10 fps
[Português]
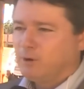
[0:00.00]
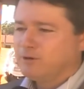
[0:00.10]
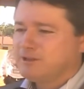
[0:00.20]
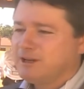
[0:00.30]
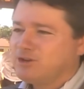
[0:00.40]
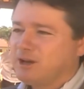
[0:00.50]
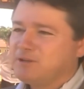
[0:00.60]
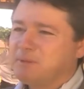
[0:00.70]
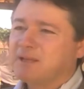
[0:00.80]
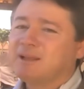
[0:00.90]
Bom, Sérgio, a
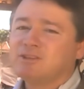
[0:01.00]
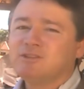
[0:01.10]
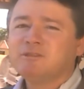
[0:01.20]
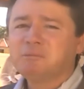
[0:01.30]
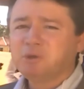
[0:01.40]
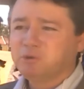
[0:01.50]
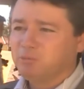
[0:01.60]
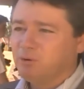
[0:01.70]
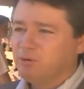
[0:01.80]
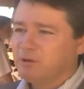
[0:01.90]
expectativa é muito
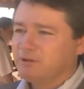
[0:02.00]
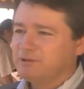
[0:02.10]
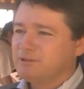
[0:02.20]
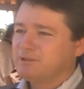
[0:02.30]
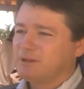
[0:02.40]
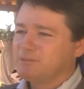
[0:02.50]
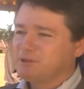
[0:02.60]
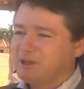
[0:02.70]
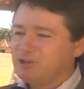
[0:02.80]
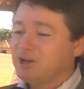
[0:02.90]
boa. Nós
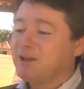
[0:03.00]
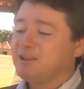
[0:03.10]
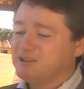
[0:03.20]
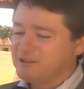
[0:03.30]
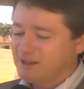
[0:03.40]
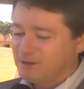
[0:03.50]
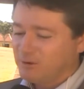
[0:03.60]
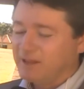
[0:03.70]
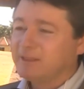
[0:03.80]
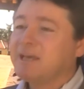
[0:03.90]
estamos aí já
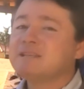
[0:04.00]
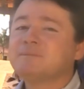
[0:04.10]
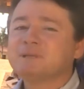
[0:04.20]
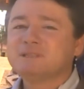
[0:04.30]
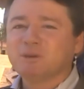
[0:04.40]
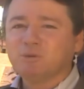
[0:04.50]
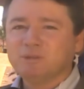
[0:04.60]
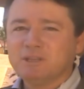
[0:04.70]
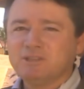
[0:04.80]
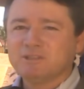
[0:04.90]
realizando a 12
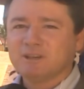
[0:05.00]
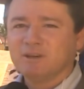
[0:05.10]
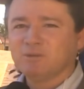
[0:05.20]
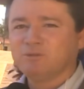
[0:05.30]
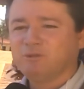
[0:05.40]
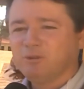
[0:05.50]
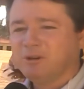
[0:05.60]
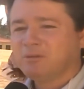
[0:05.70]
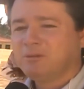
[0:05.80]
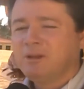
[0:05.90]
edição do
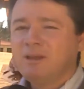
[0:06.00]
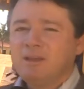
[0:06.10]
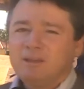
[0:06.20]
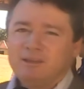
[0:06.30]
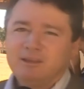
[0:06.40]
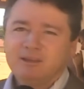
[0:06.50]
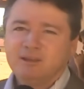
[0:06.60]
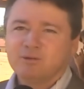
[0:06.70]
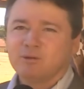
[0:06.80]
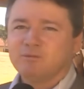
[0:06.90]
fórum
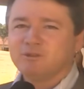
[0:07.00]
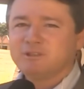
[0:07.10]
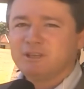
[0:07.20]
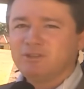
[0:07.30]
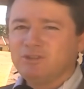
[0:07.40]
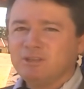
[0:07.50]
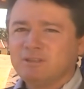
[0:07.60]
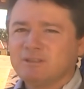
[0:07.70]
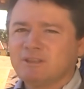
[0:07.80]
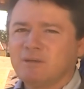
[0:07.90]
e, como você
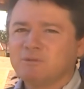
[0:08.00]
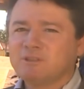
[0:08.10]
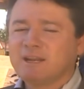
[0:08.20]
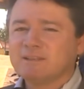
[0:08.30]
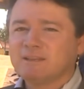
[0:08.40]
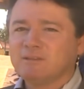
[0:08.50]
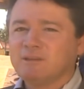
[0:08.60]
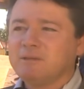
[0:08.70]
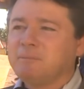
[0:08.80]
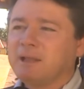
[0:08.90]
disse, estamos trazendo
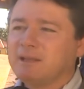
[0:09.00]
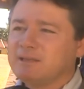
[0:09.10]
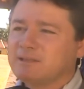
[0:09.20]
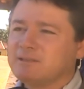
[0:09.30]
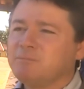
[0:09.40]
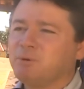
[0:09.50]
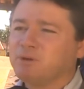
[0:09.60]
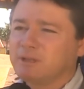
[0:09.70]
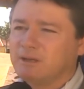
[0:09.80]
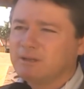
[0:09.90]
aí palestras
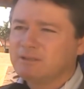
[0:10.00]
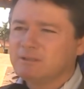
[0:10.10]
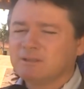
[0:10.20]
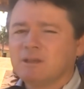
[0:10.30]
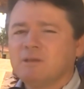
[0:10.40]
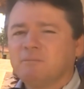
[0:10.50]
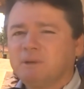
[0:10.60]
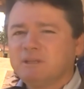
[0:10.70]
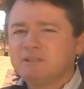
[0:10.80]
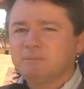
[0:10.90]
importantes,
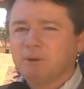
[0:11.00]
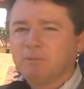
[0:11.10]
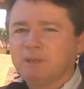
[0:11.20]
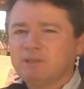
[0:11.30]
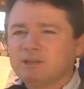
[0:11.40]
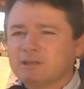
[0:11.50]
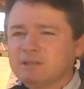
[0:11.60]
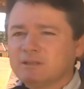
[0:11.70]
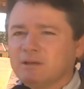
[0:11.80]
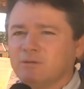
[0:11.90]
principalmente a
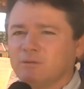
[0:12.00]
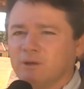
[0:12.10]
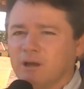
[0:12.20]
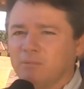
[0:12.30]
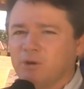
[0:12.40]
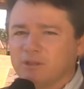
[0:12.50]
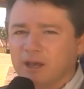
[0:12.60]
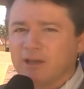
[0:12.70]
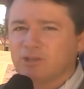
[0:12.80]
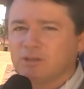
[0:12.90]
questão, a
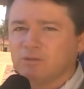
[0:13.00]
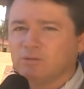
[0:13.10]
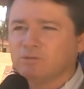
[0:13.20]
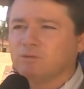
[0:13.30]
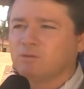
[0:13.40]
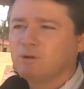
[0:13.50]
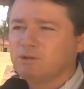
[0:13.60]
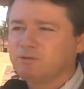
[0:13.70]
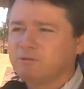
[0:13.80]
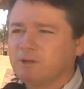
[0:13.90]
abordagem do, do
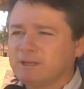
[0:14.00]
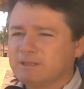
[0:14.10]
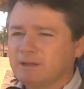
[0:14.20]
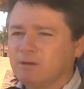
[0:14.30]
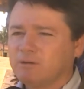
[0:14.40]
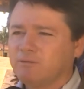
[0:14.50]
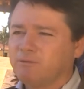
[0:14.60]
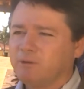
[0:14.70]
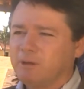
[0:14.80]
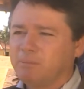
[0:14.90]
Código Florestal, que
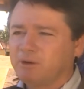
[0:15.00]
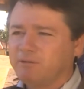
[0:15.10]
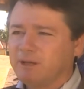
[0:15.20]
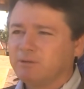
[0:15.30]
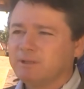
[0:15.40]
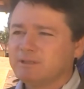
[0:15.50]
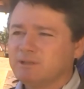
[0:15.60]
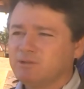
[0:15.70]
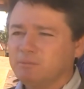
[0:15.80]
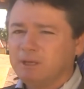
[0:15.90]
foi aprovado
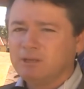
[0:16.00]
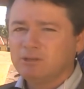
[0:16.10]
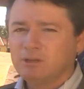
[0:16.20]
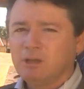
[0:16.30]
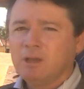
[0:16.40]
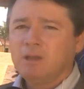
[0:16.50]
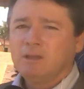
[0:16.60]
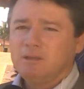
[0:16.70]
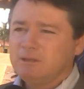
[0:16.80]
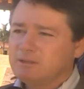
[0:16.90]
recentemente
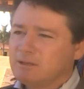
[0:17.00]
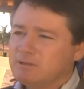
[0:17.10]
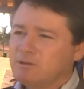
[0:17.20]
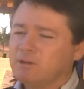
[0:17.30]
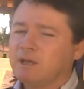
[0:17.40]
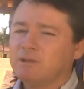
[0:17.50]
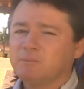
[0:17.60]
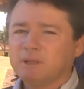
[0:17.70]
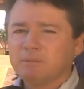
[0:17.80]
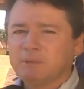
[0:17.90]
e sancionado
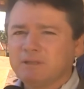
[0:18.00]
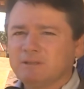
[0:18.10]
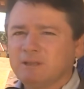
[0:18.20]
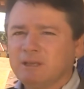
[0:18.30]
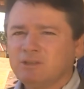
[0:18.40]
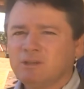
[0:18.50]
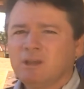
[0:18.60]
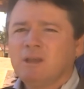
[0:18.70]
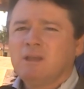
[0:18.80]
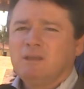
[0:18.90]
pela presidente
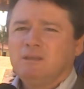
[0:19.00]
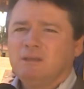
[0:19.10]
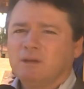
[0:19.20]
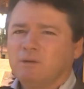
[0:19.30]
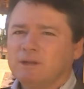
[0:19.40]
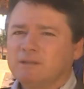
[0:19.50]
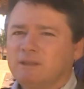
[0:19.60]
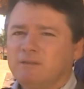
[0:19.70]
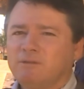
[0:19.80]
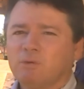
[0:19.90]
e agora
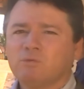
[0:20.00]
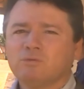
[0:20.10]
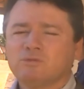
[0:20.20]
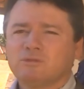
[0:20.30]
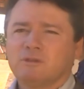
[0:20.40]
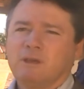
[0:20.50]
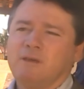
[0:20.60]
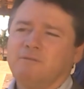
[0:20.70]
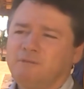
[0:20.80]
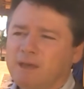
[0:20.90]
teve alguns
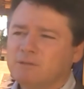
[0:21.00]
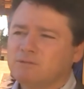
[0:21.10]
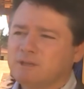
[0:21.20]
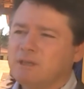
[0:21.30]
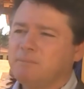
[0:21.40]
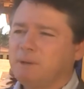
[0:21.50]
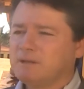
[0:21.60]
é, vetos aí